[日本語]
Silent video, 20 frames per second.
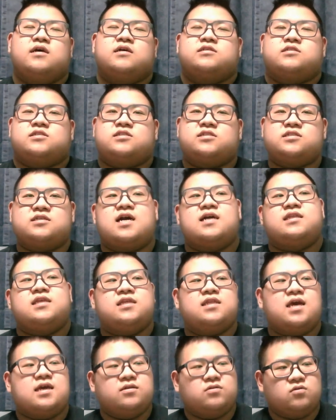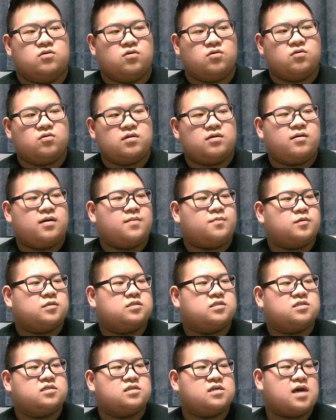素が出ないのよ。俺はやっぱ
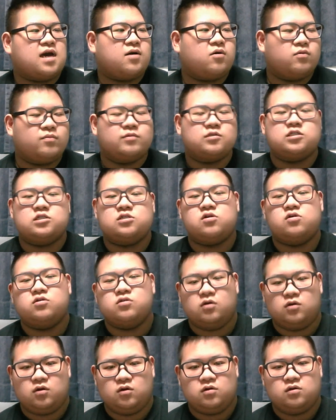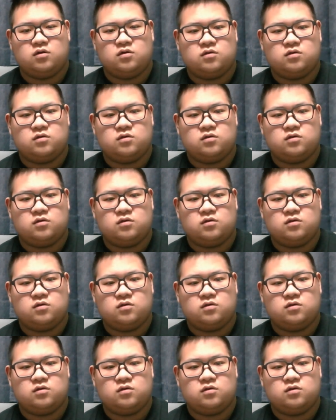素が面白いのよ。